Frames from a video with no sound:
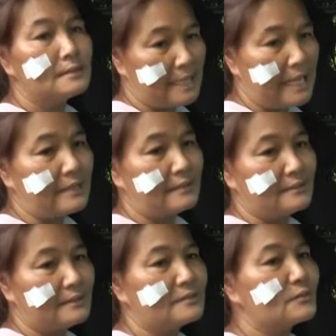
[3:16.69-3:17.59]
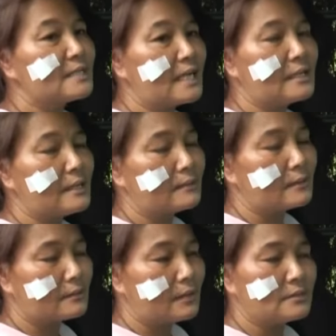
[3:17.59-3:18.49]
จ้าเนี่ยสงสัยจะ
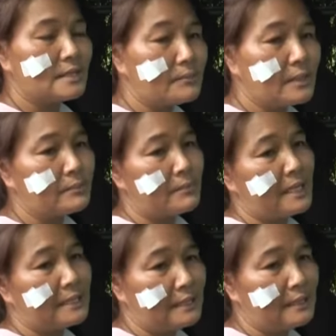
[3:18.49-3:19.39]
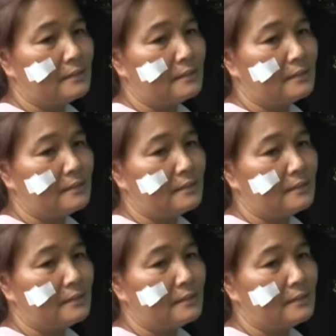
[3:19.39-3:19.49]
เข้าใจผิดประมาณนี้